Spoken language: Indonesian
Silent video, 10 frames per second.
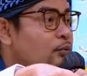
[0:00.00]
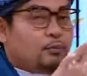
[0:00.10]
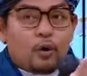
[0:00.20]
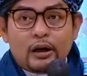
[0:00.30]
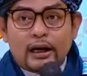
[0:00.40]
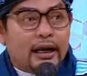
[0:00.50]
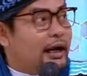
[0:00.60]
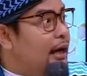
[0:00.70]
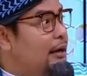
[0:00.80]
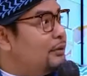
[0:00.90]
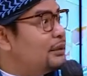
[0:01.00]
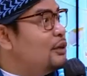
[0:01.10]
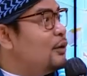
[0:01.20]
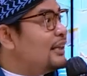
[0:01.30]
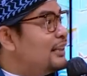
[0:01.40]
Mumpung orangnya kagak ada masih
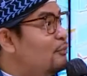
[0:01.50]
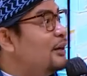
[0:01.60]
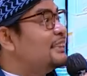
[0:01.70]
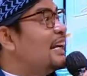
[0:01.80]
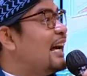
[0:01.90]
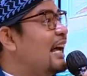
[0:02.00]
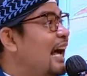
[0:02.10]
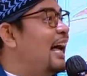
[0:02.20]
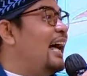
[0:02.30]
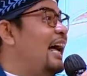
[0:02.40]
di luar, kita omongin sekarang. Iya.